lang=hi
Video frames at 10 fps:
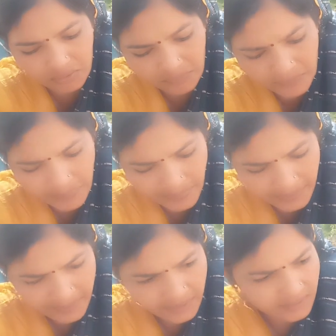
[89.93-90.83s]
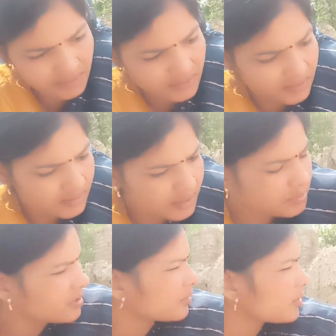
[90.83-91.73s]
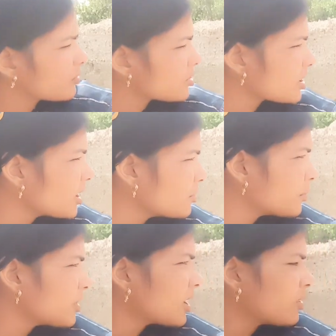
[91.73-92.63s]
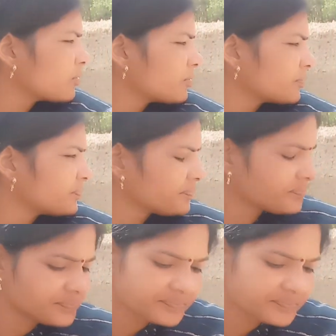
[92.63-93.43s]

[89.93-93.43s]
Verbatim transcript: तारीख को तब तक मैं कुछ काम निपटा दूँ